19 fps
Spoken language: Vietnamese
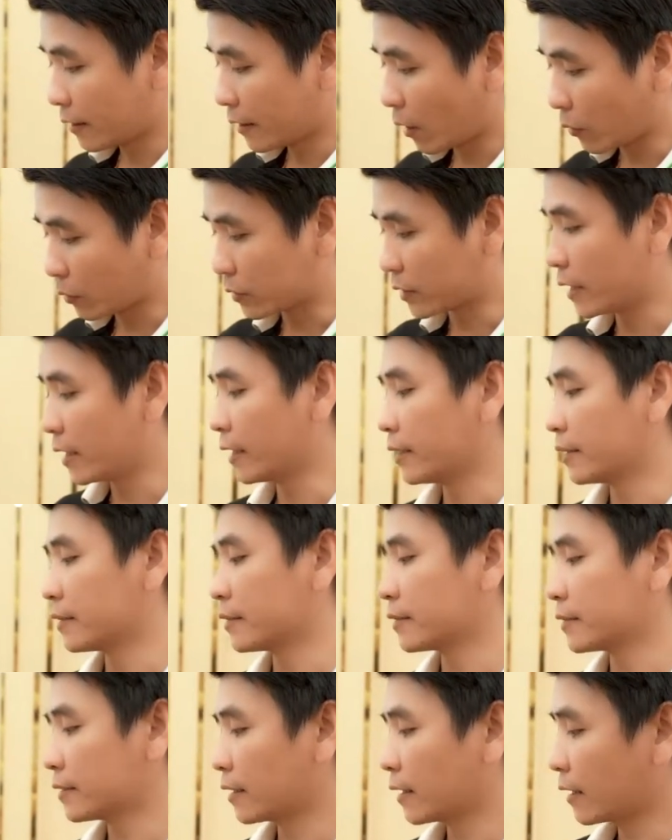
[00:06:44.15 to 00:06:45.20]
Đầu tiên
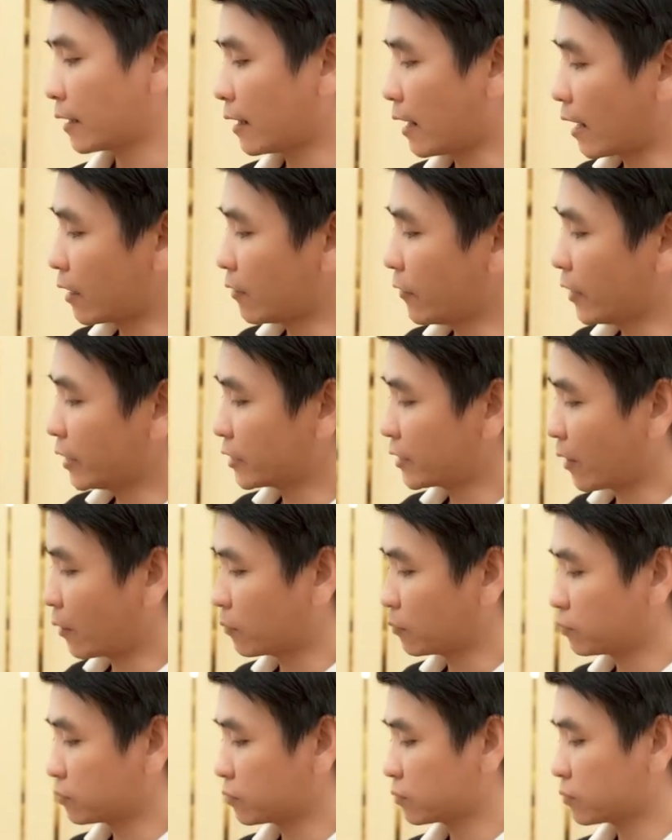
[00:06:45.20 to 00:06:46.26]
là nó phải
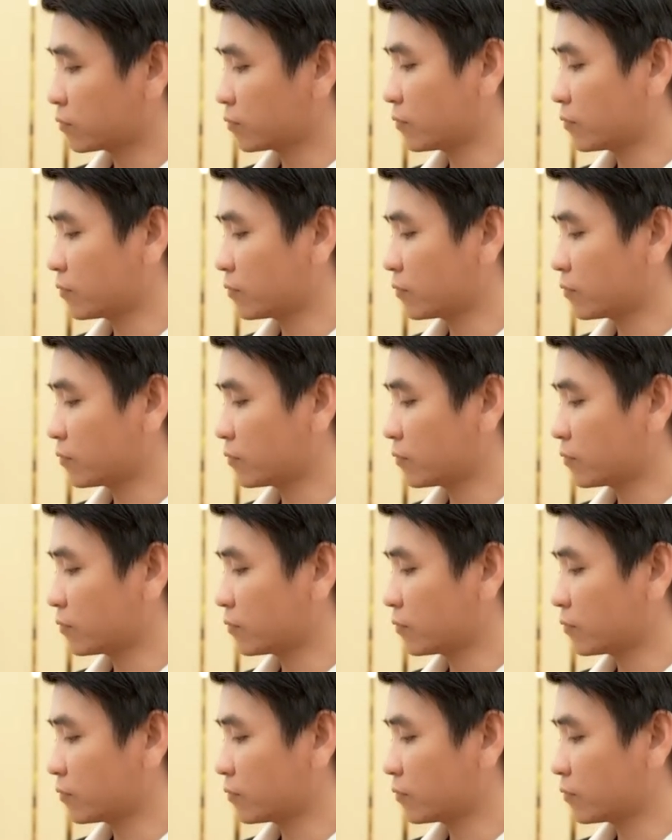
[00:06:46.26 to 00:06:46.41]
trong